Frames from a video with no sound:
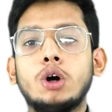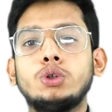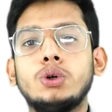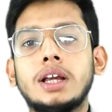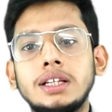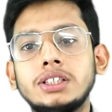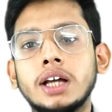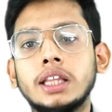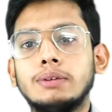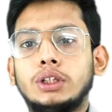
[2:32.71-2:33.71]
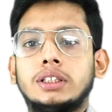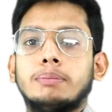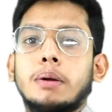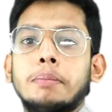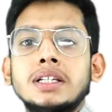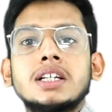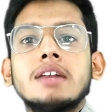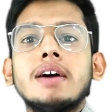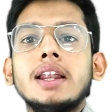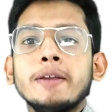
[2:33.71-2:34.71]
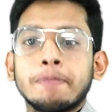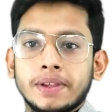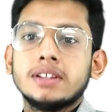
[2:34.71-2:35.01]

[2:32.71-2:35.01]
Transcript: और जो नहीं चाहते वो दिसंबर में मर्ज करवा ले